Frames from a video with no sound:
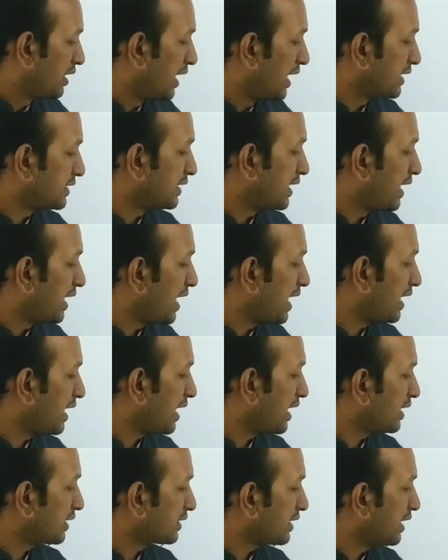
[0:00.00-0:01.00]
আচ্ছা
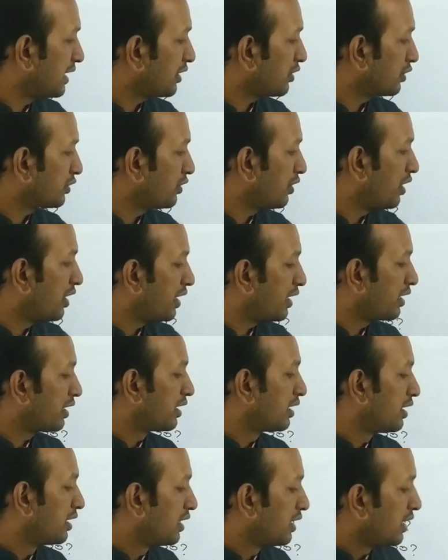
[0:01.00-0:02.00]
তাহলে কত হয়
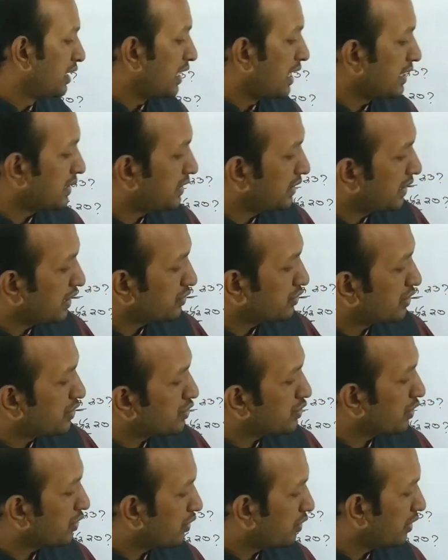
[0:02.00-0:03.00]
এই তিনটা যদি
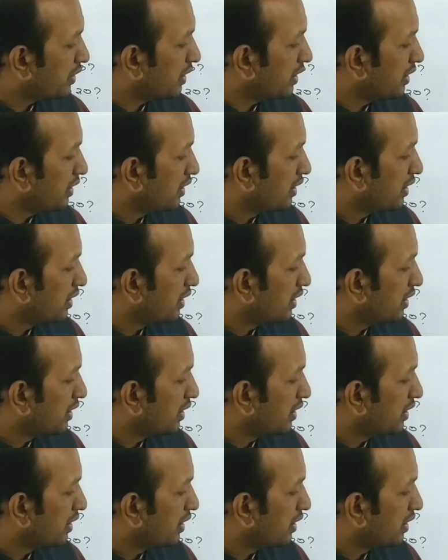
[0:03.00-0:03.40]
যোগ করি